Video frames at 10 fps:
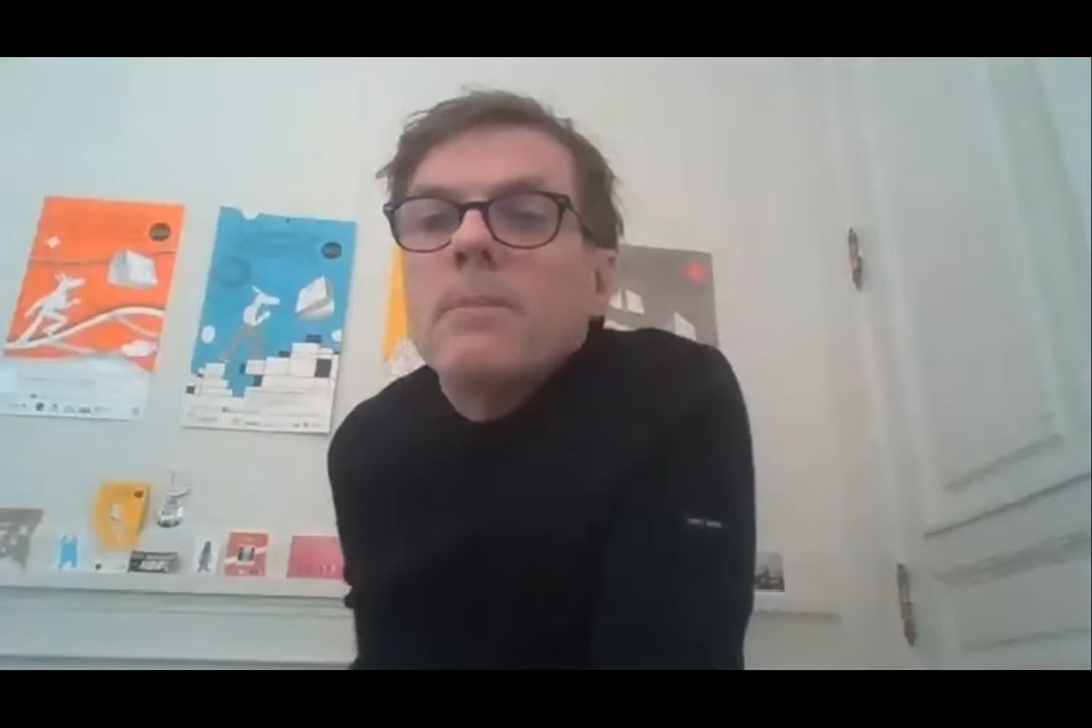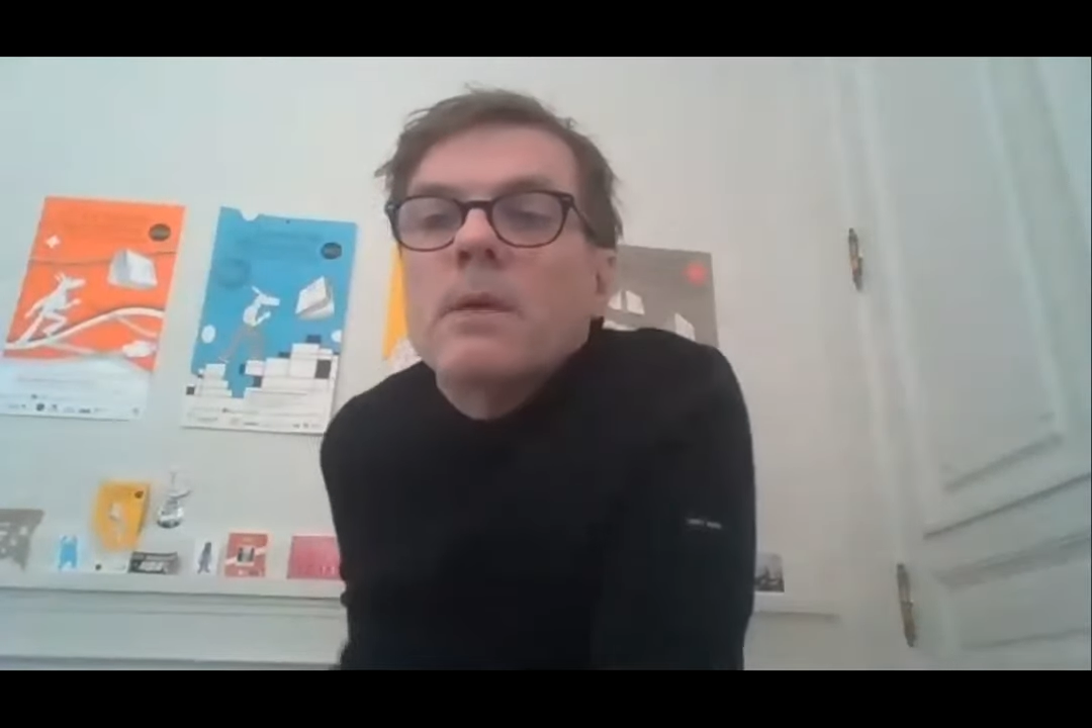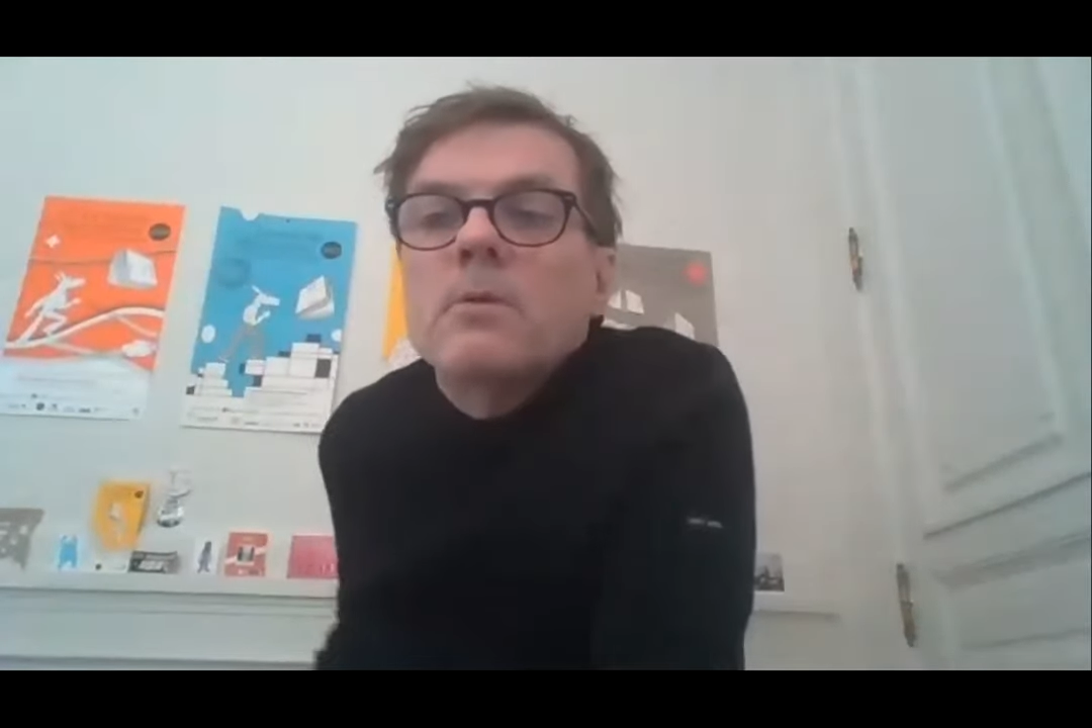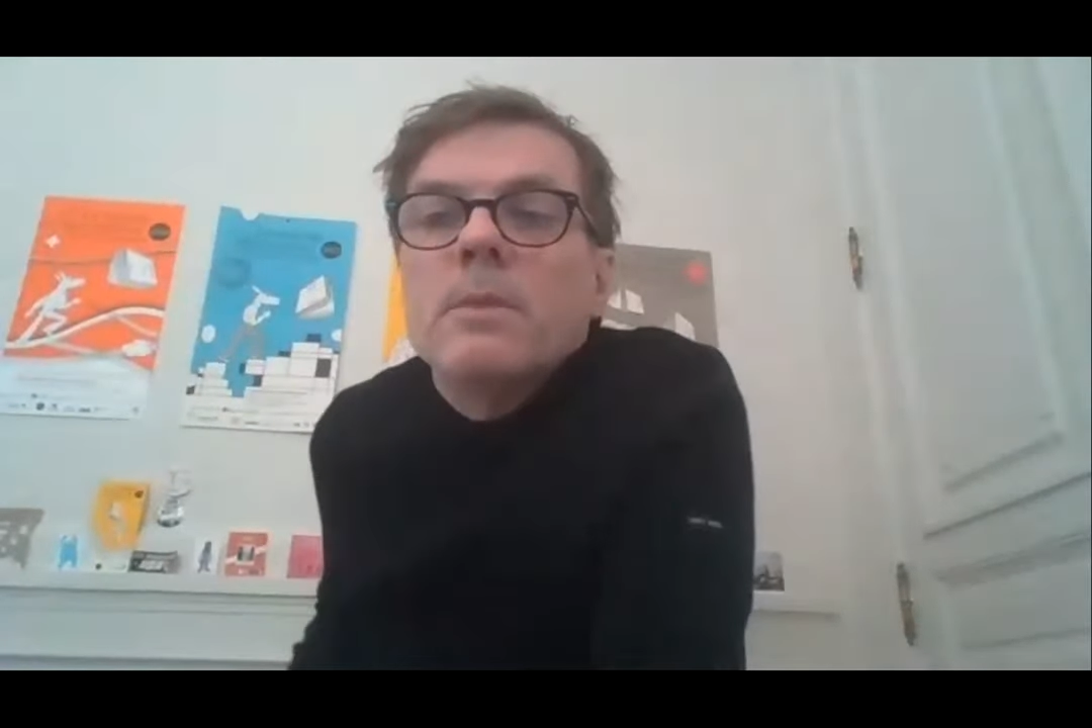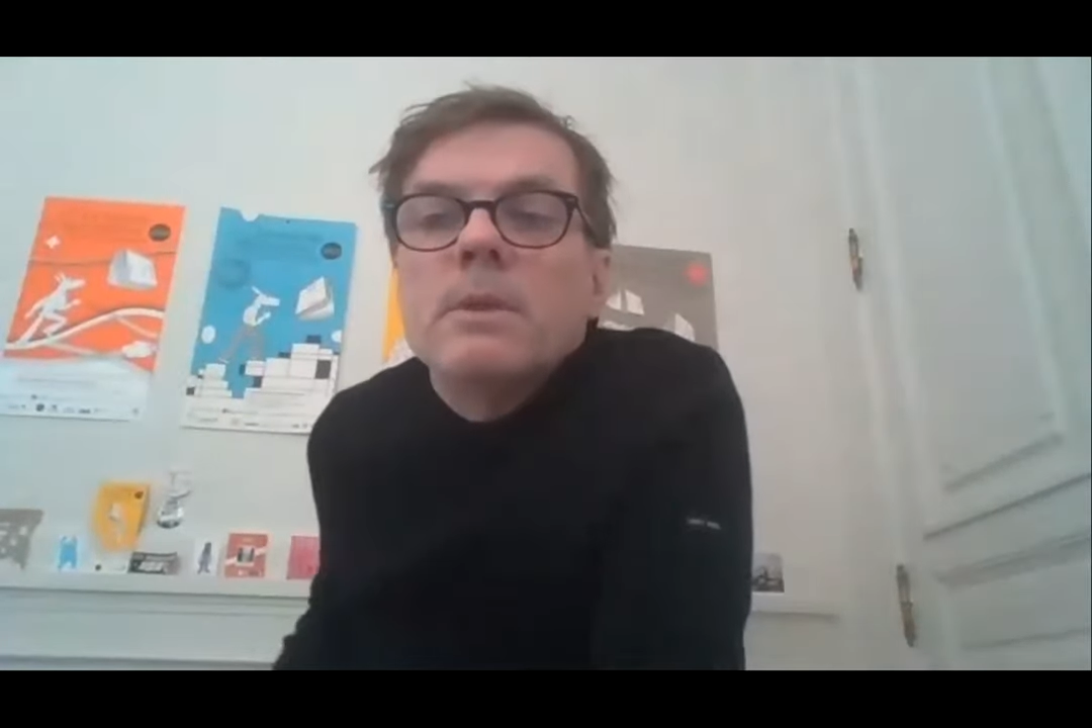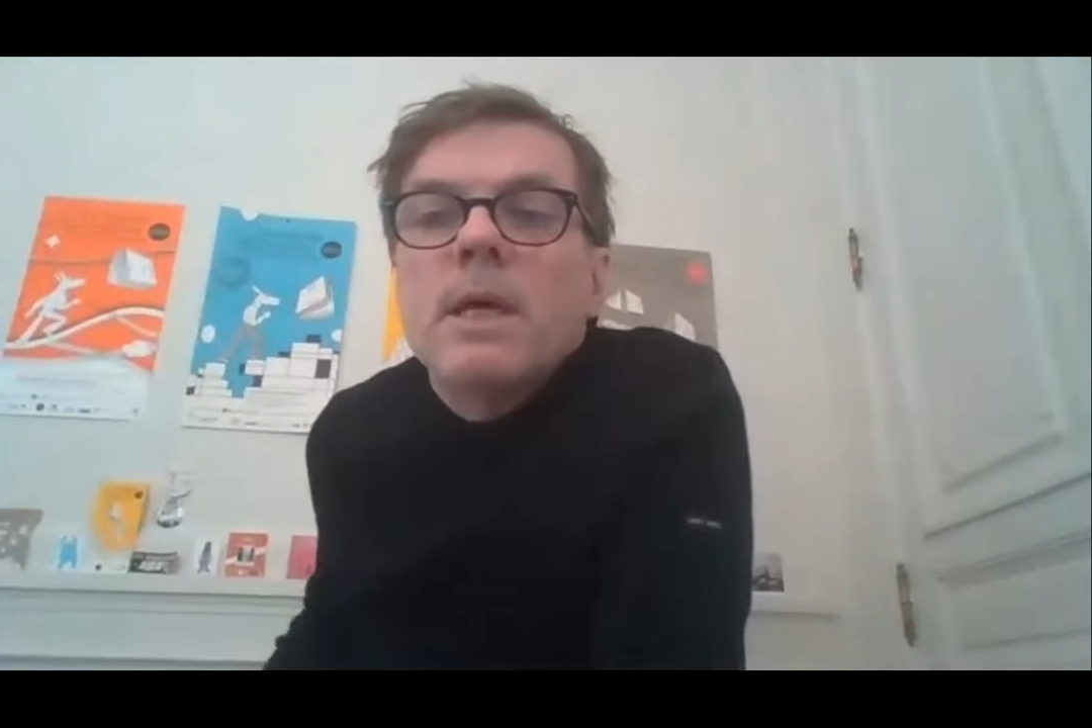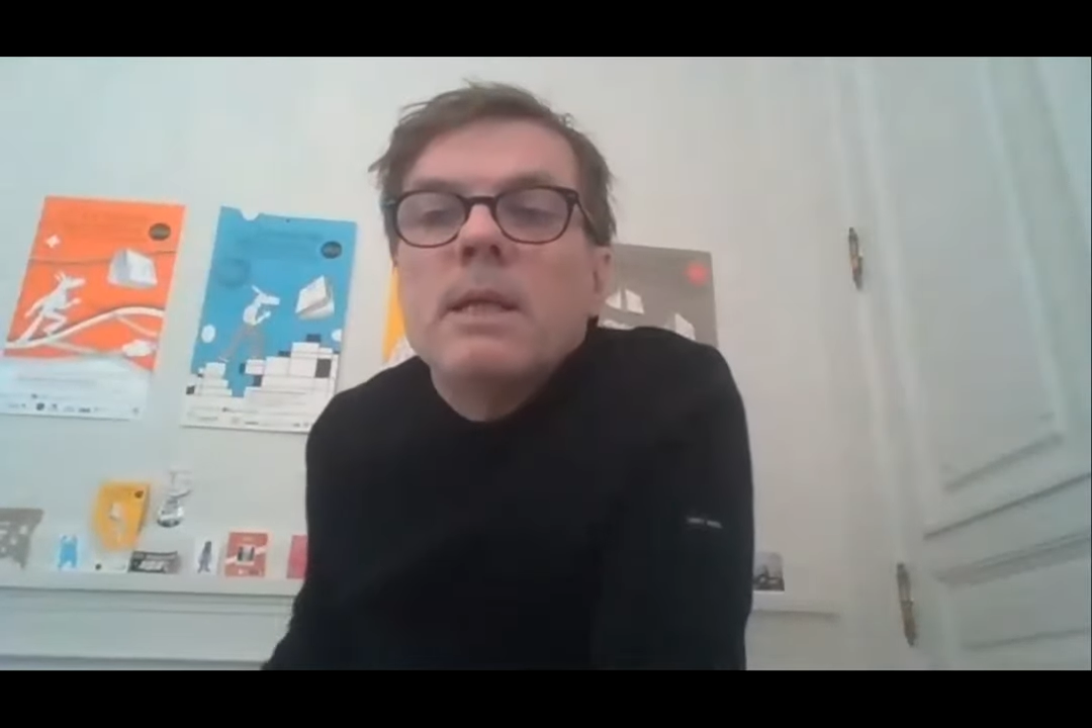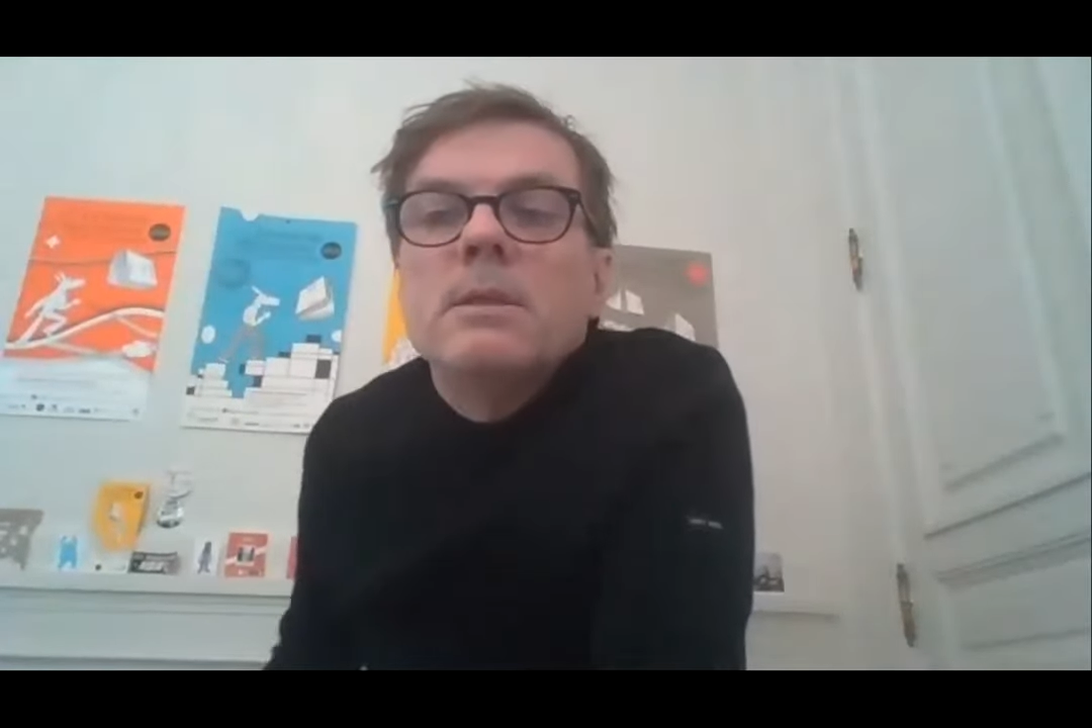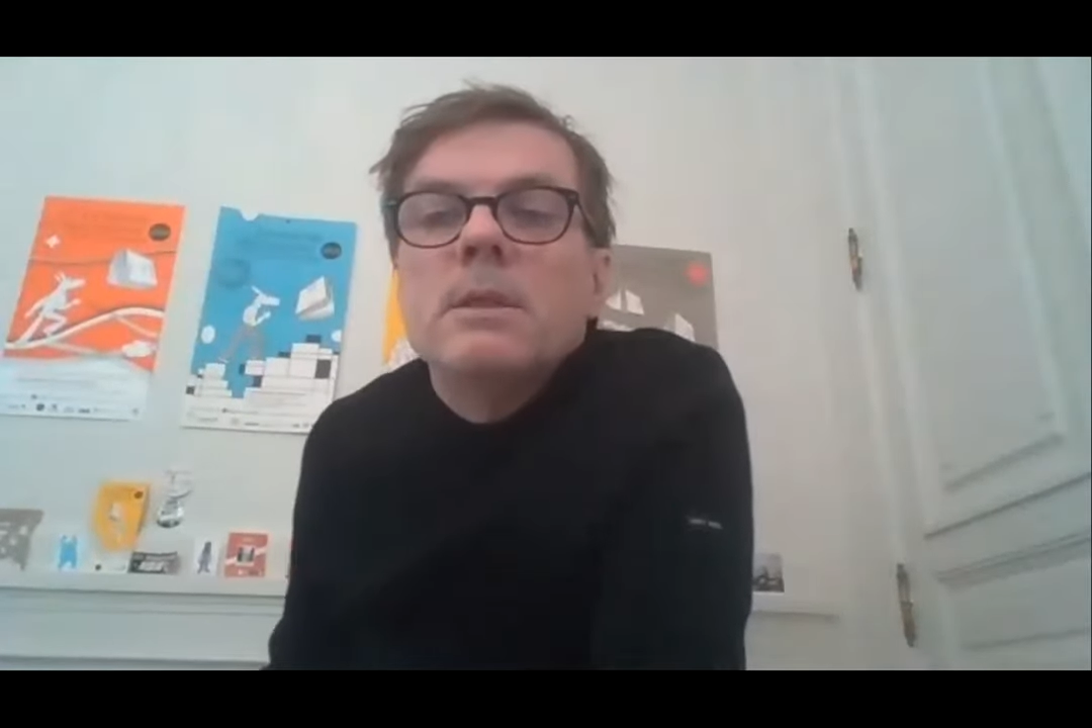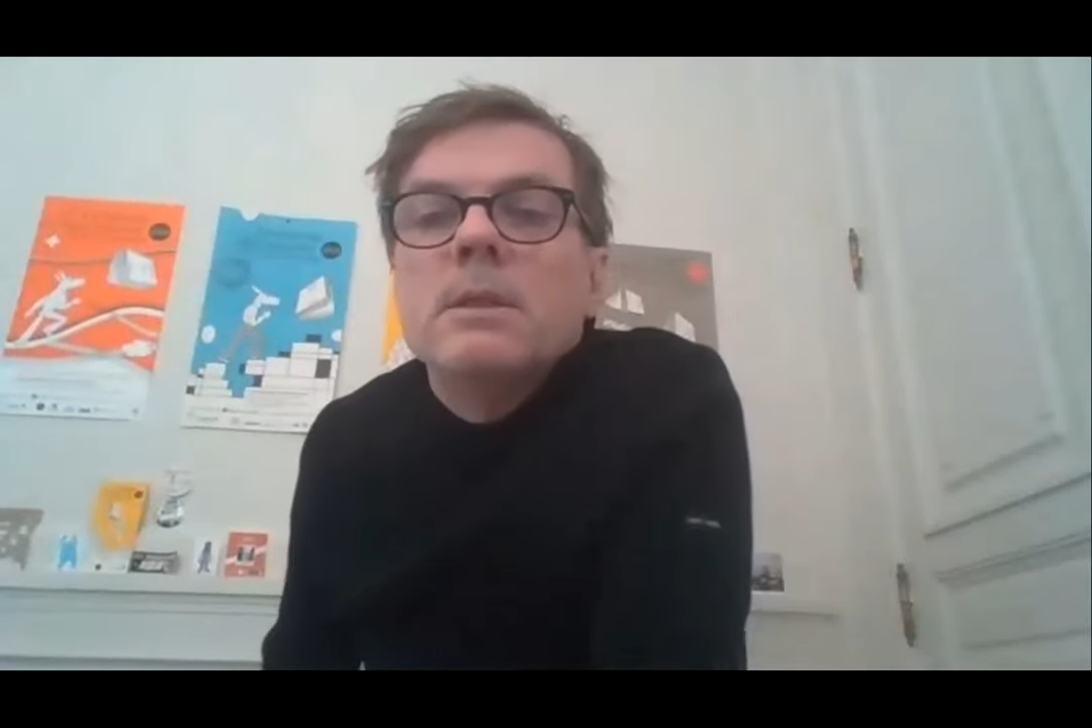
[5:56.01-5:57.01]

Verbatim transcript: départementales